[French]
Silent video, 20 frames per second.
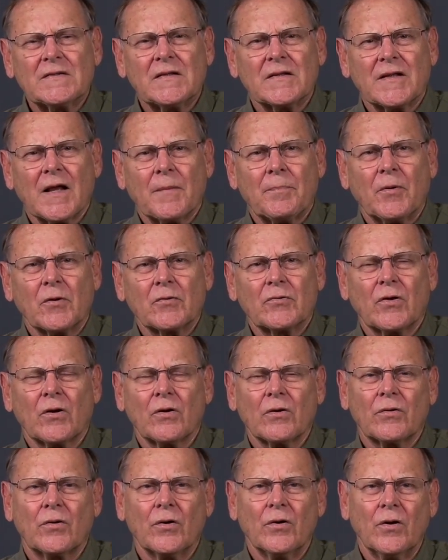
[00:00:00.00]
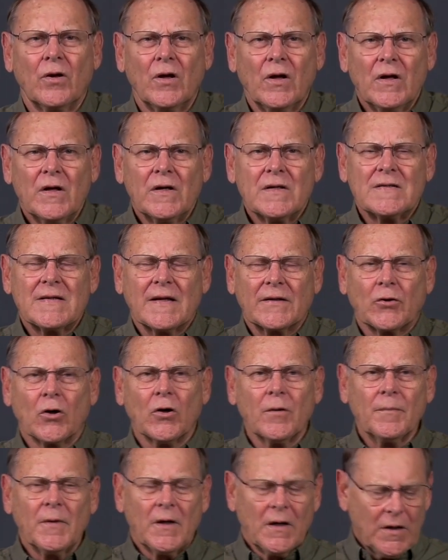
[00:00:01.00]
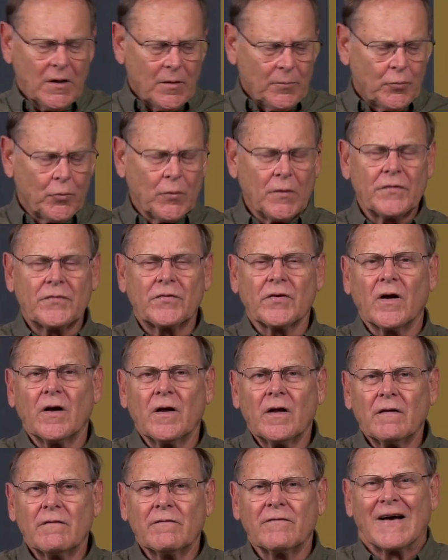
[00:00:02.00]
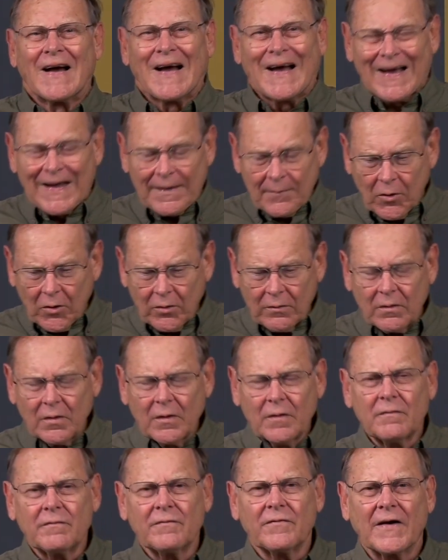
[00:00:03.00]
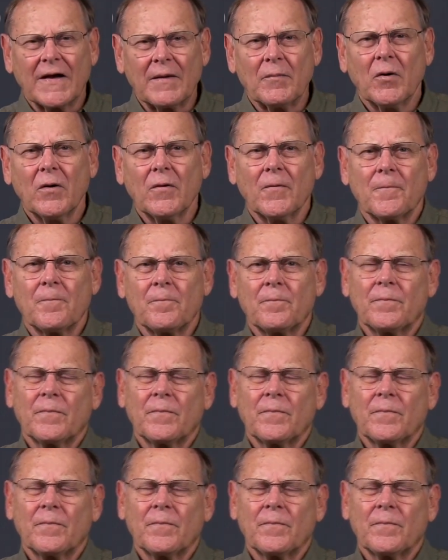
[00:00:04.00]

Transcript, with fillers: c'est important que cet homme puisse vraiment, vraiment